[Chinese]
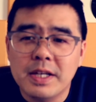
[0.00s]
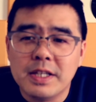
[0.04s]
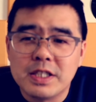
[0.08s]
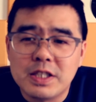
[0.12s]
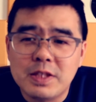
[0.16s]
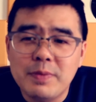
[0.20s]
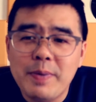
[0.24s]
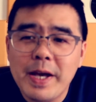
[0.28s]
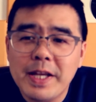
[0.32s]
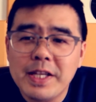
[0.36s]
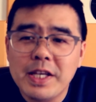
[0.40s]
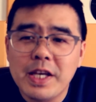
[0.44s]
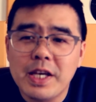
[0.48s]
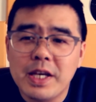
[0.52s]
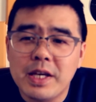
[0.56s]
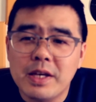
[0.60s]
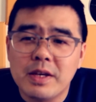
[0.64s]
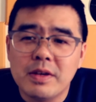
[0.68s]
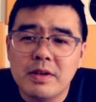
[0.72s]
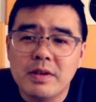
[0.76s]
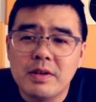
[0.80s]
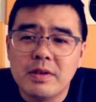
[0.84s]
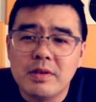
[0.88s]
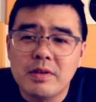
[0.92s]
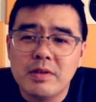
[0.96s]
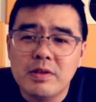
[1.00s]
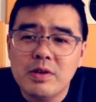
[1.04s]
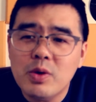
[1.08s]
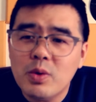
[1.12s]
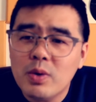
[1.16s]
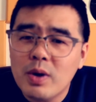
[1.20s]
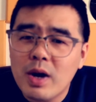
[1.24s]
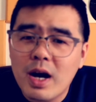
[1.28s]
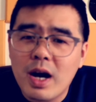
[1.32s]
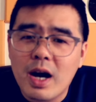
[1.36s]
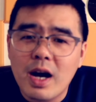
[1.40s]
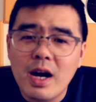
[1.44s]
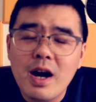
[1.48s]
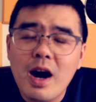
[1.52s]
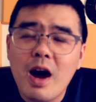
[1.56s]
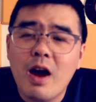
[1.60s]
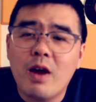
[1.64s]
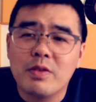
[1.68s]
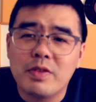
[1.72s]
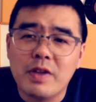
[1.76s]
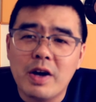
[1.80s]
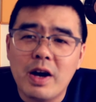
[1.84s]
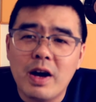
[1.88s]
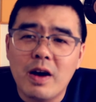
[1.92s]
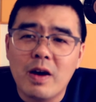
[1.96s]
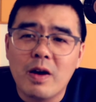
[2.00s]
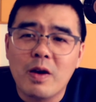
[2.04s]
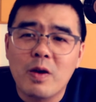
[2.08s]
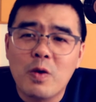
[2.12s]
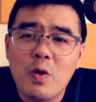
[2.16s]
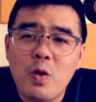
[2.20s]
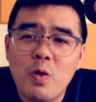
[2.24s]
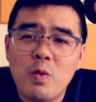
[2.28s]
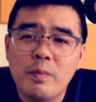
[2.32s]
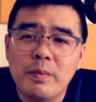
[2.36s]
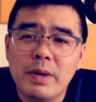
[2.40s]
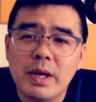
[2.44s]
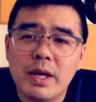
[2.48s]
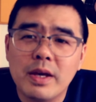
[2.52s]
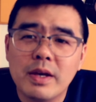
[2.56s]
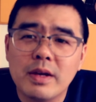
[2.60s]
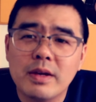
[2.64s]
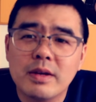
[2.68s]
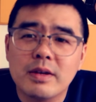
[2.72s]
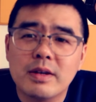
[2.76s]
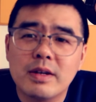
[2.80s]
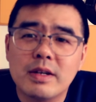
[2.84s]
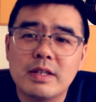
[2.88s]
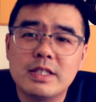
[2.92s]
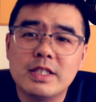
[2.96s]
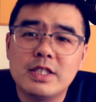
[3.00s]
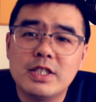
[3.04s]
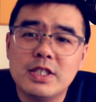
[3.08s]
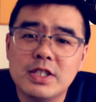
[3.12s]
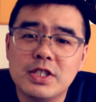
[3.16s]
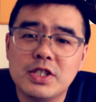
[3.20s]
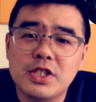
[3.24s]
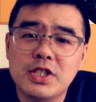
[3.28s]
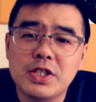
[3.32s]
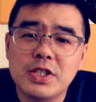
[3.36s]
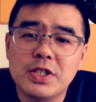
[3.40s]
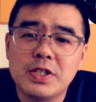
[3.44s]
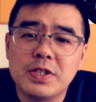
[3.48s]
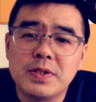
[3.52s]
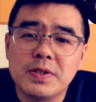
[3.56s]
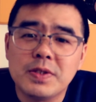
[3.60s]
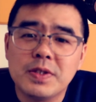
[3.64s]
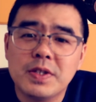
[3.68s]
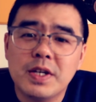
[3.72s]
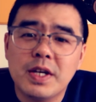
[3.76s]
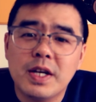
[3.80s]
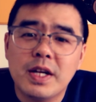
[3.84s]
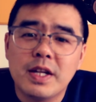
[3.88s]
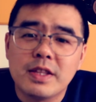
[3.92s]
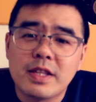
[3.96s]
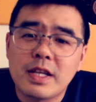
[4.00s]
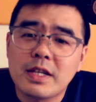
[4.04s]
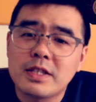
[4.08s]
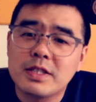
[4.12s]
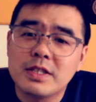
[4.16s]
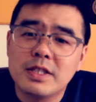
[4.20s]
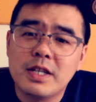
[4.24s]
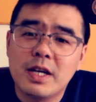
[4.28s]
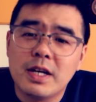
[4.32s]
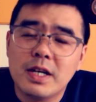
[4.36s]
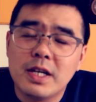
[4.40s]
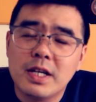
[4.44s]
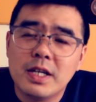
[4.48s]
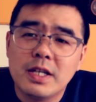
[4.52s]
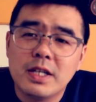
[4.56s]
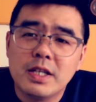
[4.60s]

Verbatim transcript: 即便你用了很好的共鸣和气息，但是呢。